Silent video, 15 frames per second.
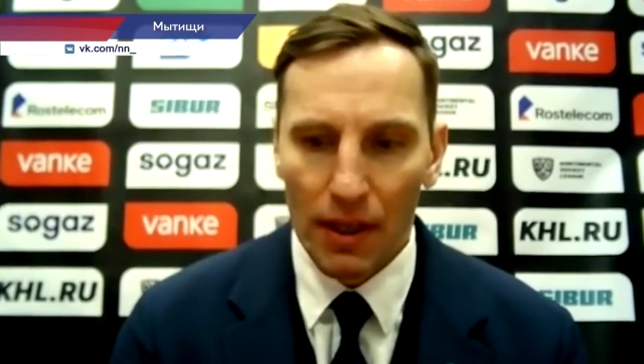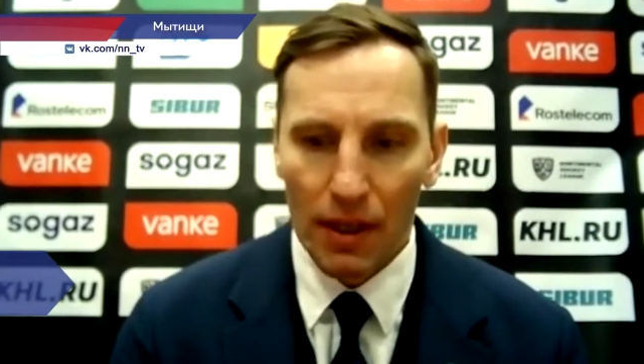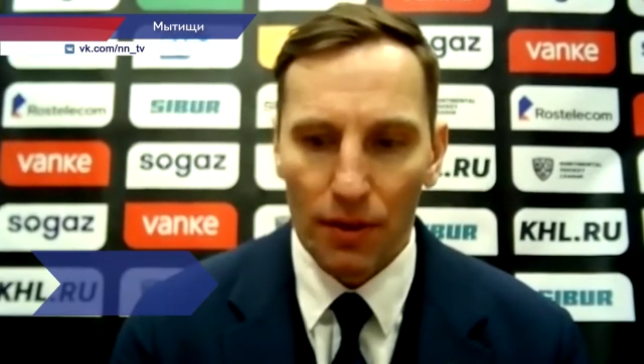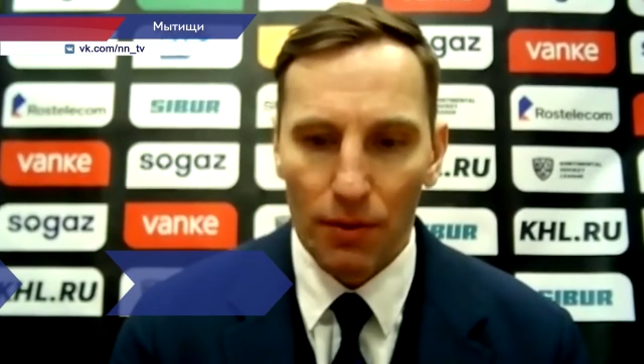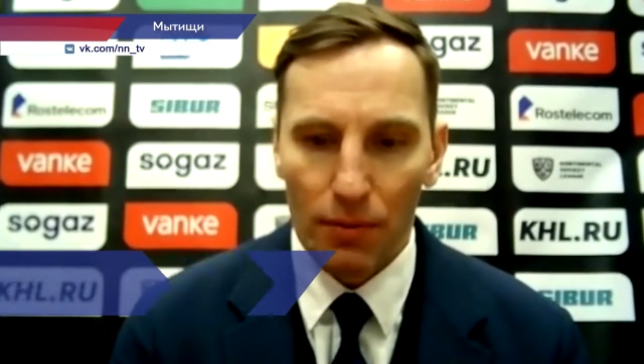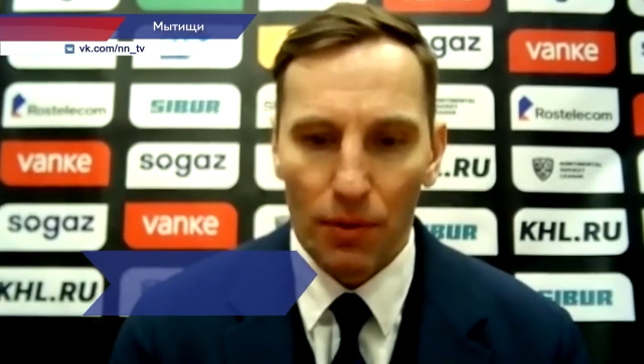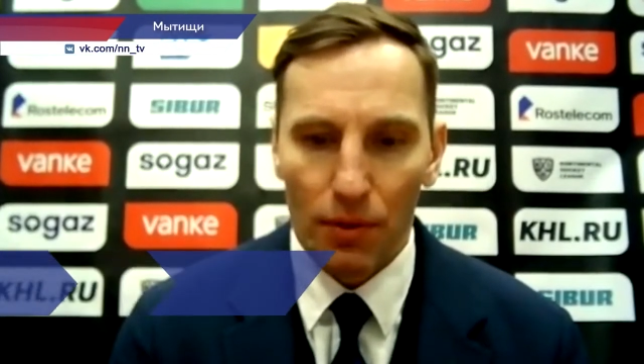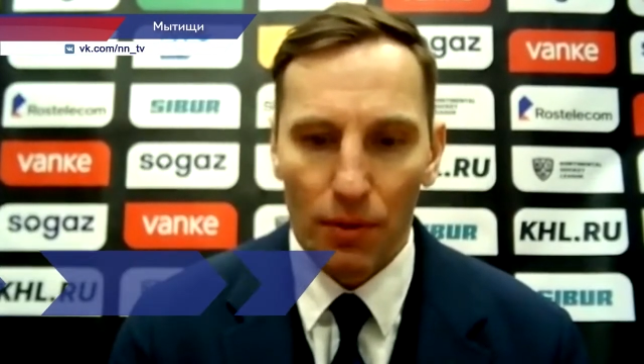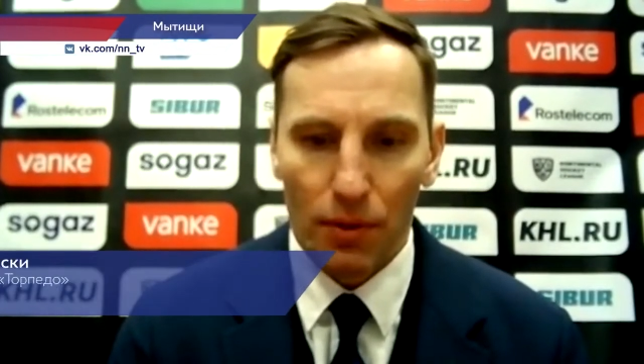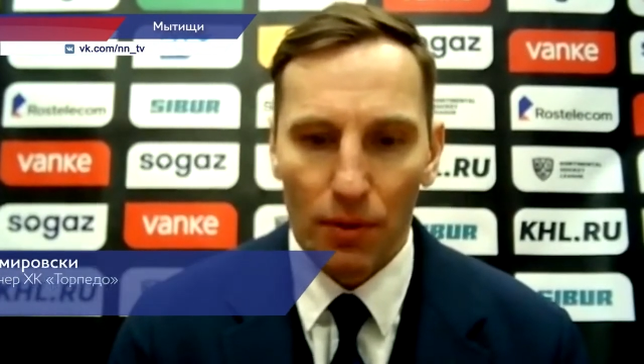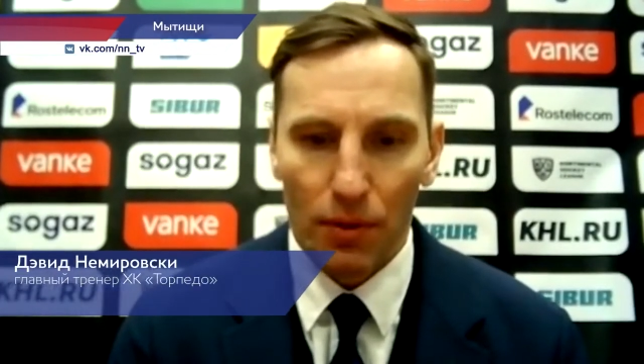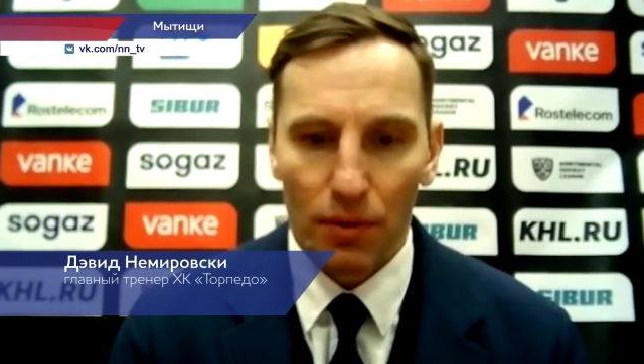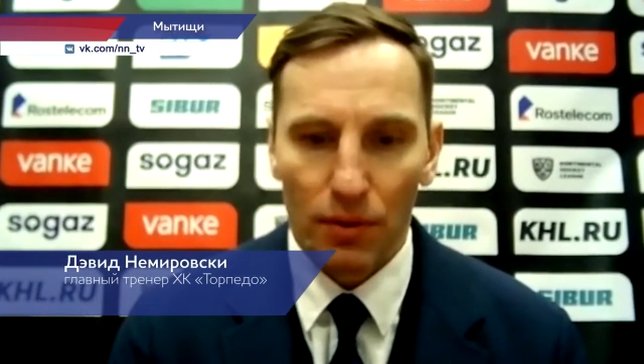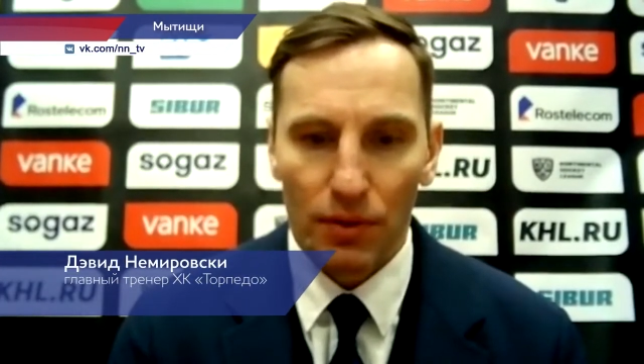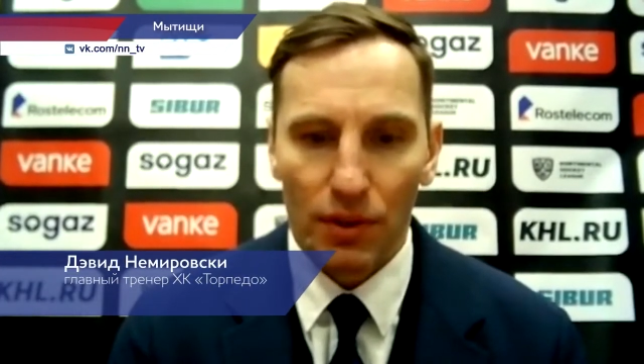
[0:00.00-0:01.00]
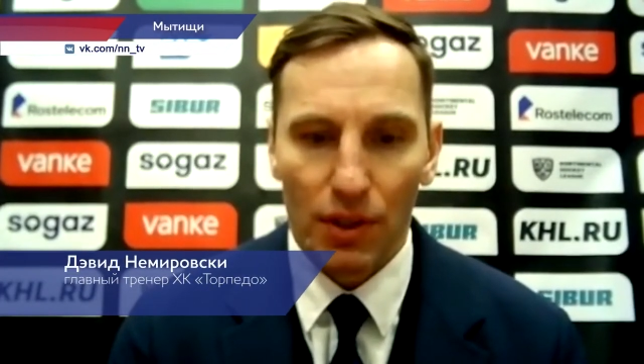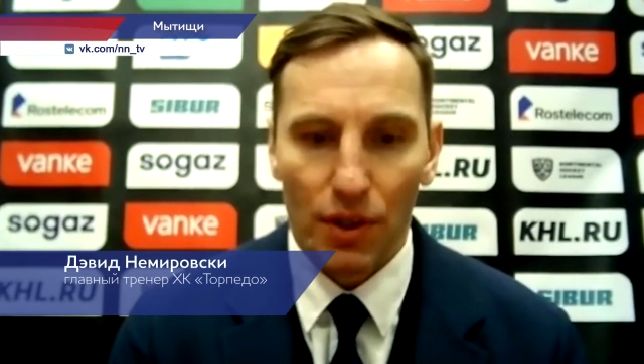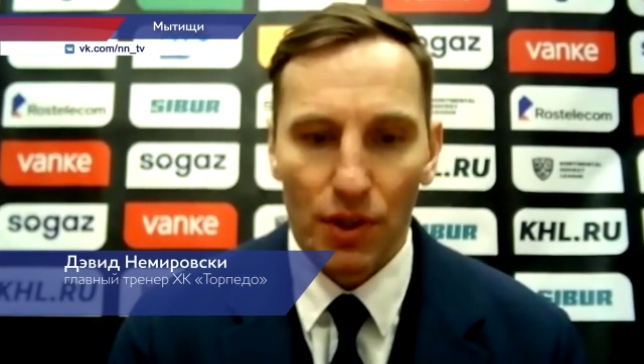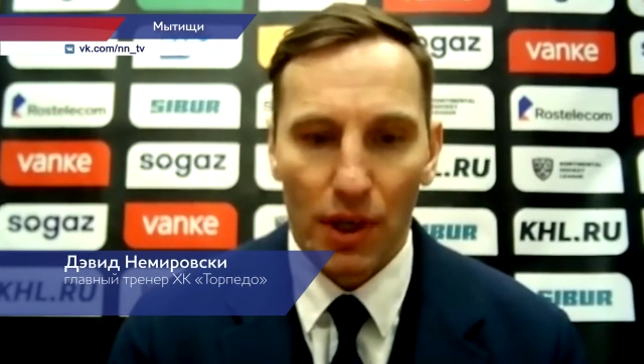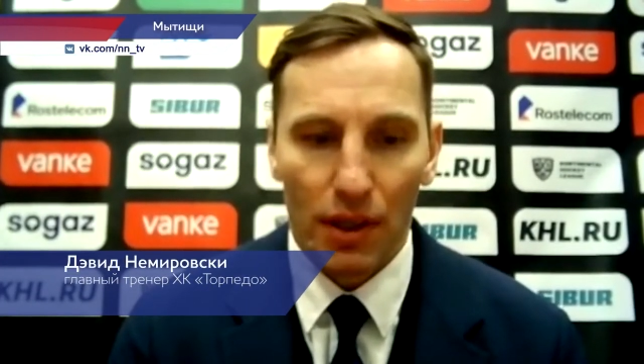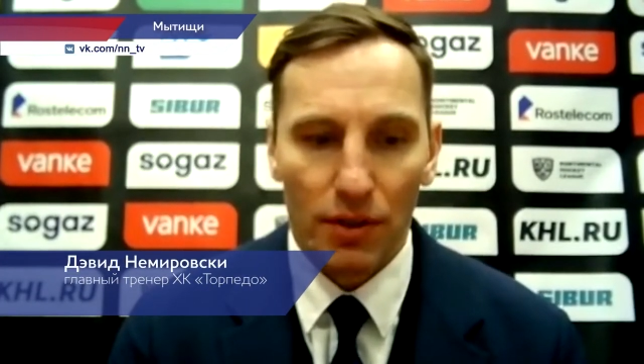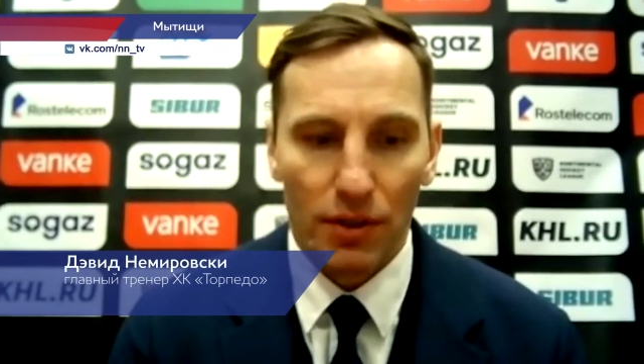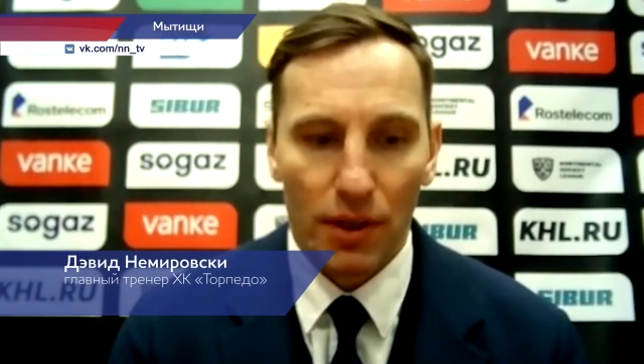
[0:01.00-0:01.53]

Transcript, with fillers: Я думаю, сначала